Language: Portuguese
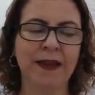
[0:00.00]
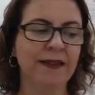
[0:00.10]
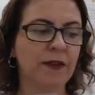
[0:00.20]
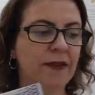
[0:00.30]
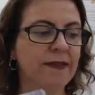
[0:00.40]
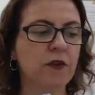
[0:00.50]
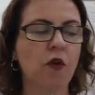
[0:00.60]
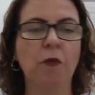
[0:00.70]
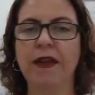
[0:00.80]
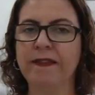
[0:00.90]
Então, assim
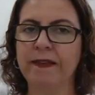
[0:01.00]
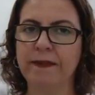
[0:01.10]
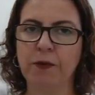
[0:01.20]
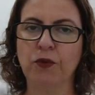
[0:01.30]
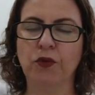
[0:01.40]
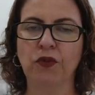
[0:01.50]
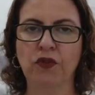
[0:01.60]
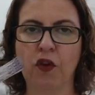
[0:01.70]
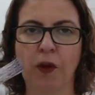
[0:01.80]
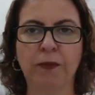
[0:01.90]
como esses produtos
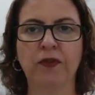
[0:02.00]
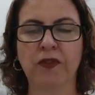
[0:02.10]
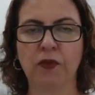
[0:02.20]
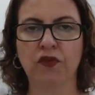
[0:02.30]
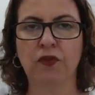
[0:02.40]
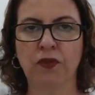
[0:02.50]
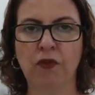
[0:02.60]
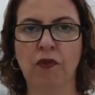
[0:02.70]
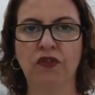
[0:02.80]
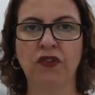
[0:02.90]
tópicos são de uso
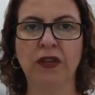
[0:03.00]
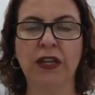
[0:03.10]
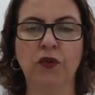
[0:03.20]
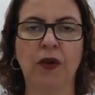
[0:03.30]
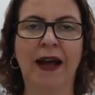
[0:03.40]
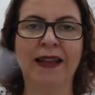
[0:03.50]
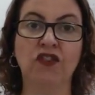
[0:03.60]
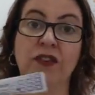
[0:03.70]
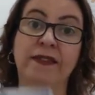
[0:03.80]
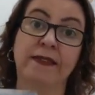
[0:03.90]
contínuo, a
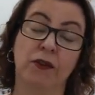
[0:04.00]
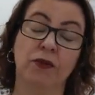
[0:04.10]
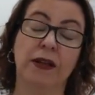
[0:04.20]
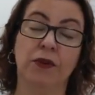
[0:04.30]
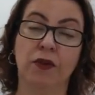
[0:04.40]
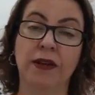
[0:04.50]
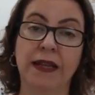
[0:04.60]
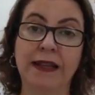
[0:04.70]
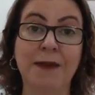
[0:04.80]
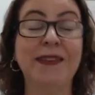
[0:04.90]
ingestão do
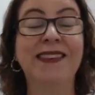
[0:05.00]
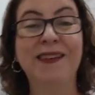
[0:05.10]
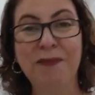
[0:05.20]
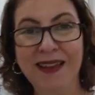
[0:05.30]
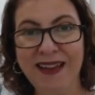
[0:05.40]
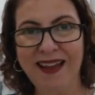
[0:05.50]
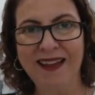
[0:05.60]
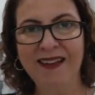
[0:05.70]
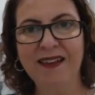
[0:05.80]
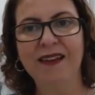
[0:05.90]
hialurônico derme também é.